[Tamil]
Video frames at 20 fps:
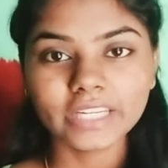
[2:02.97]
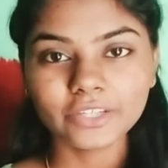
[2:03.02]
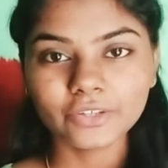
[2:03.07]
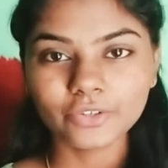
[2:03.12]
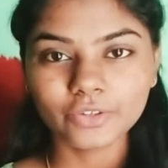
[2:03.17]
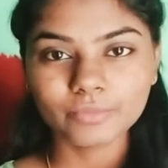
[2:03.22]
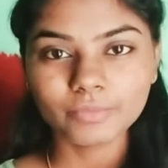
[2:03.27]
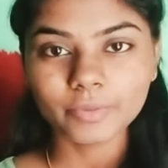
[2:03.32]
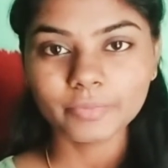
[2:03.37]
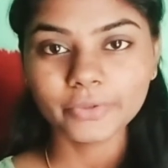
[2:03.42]

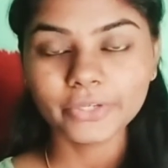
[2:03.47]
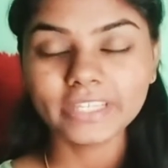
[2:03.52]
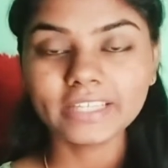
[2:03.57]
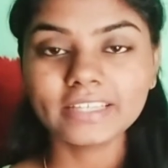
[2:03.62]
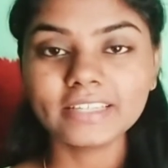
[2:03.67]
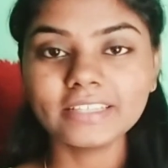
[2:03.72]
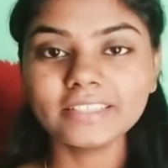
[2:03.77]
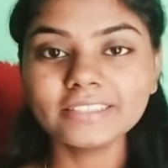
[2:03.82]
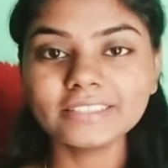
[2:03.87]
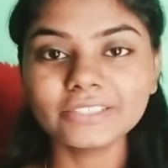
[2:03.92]
எனக்கு ரொம்ப
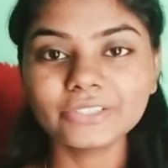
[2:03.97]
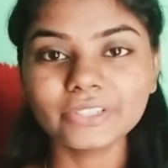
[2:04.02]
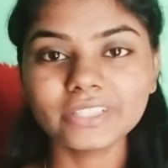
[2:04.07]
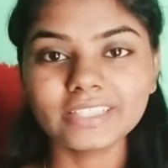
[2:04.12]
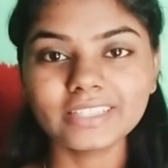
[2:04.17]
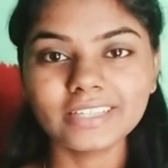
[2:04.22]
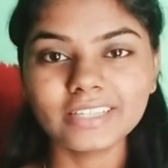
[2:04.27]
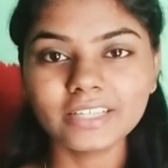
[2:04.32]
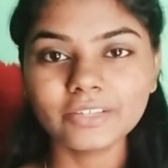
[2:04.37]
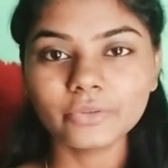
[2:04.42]
பிடிக்கல ஸோ
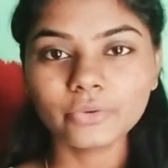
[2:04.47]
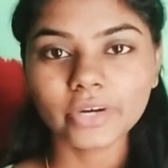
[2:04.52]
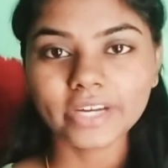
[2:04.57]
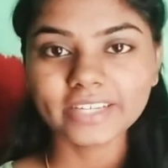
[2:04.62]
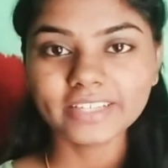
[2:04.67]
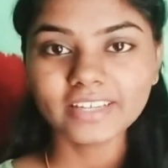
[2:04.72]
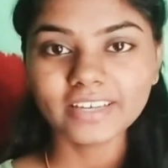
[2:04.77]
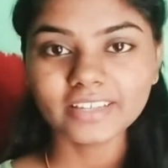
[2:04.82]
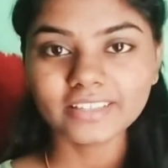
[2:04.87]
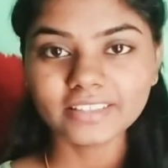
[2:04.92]
அதனால்
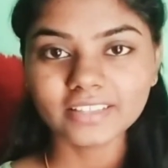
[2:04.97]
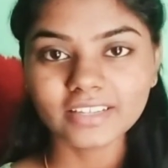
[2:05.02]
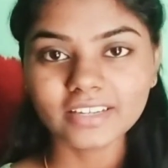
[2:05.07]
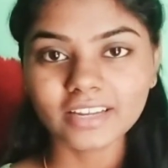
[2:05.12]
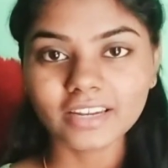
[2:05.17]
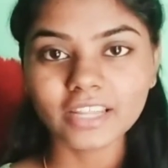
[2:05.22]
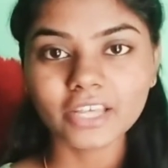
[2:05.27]
ஒய்டாக இருந்தால்